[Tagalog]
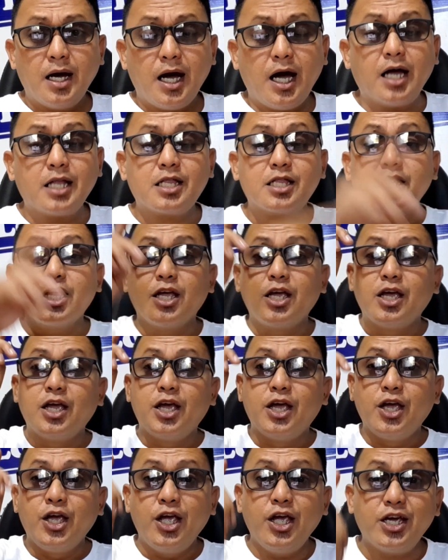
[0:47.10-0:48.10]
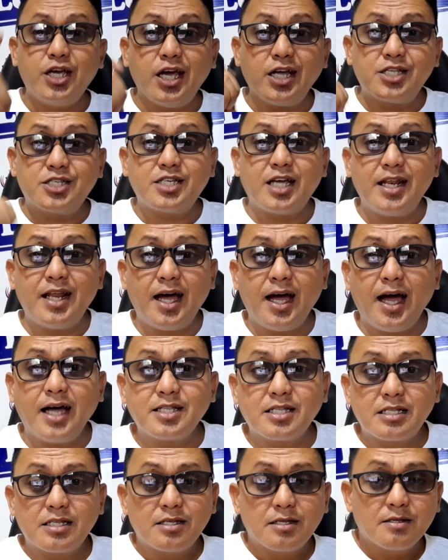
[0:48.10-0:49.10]
At higit sa
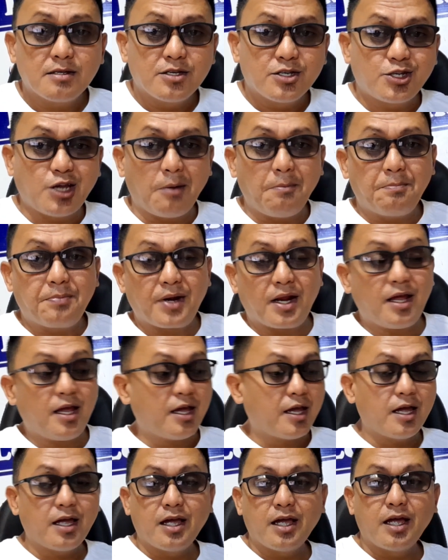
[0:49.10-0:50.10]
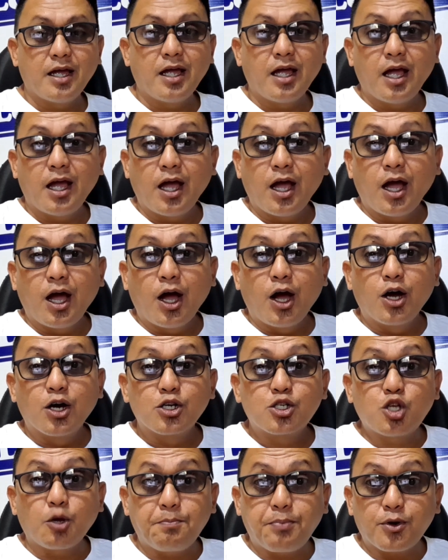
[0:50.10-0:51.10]
lahat, syempre,
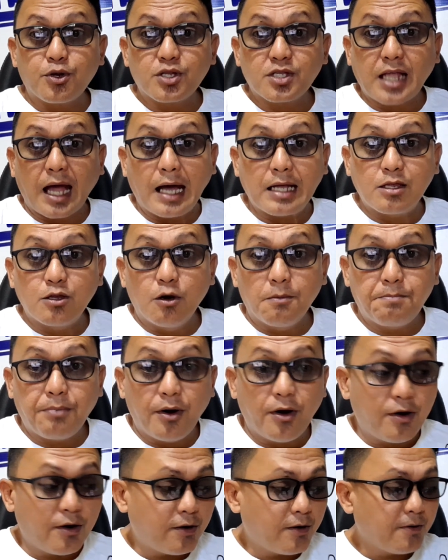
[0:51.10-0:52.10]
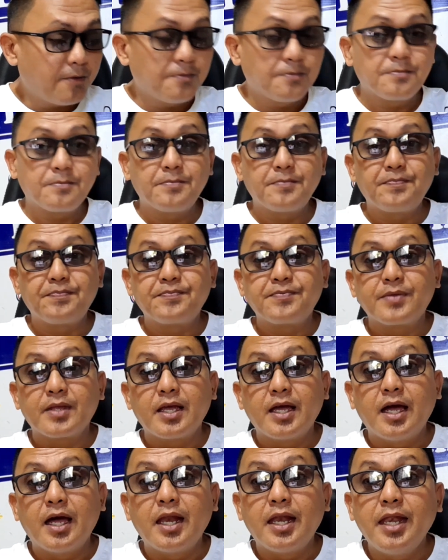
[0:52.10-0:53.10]
suportado po
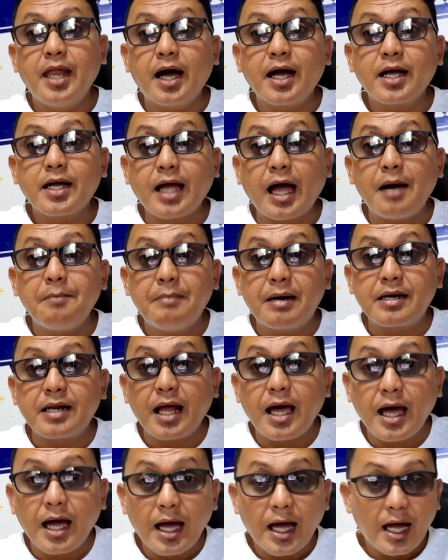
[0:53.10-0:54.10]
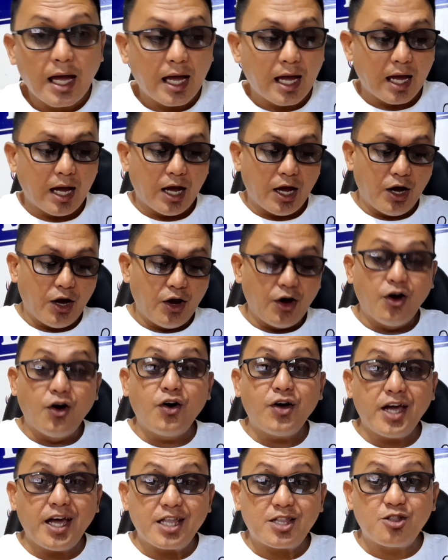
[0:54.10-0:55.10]
ng kamera.
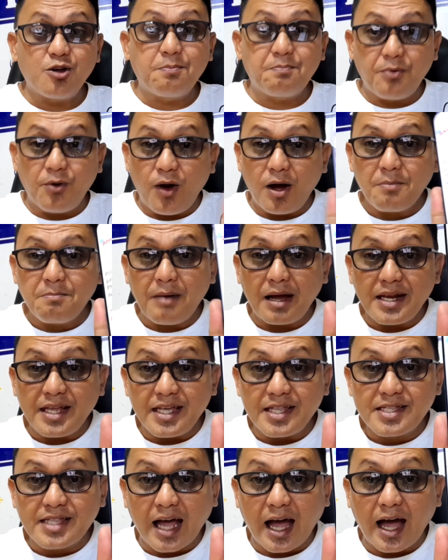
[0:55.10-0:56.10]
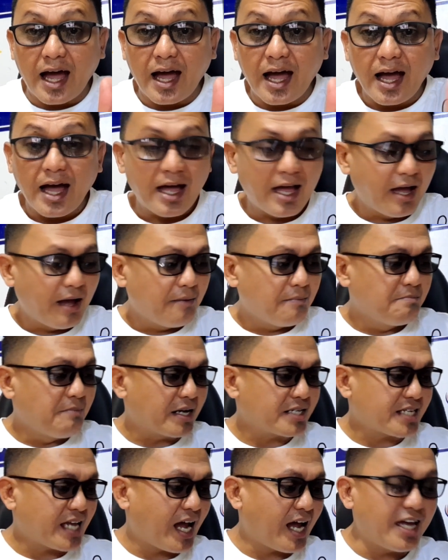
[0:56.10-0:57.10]
O eto po ang balita,
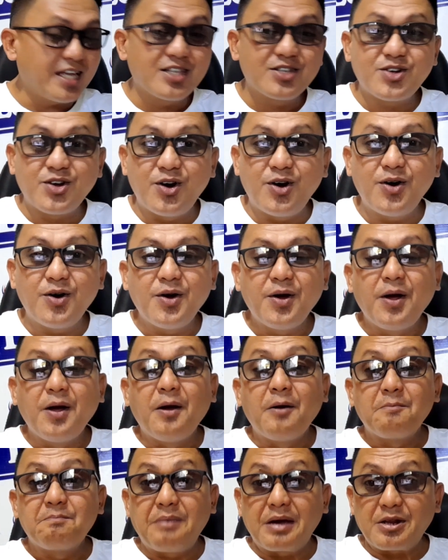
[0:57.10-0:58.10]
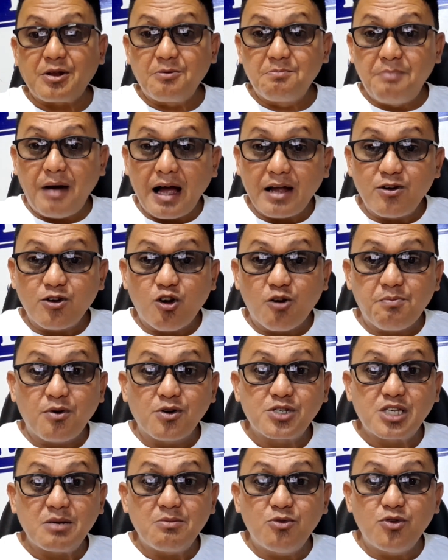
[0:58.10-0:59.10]
basahin ko pero bago ko
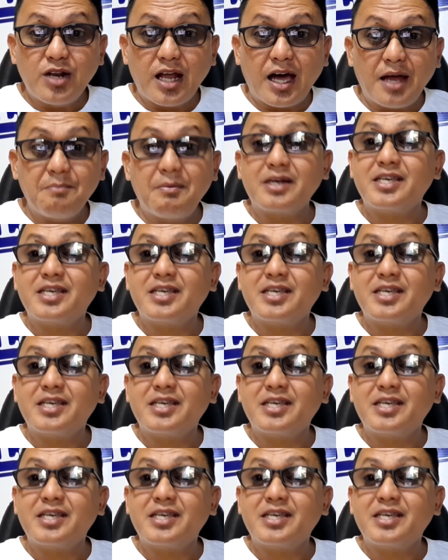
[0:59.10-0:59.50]
po simulan,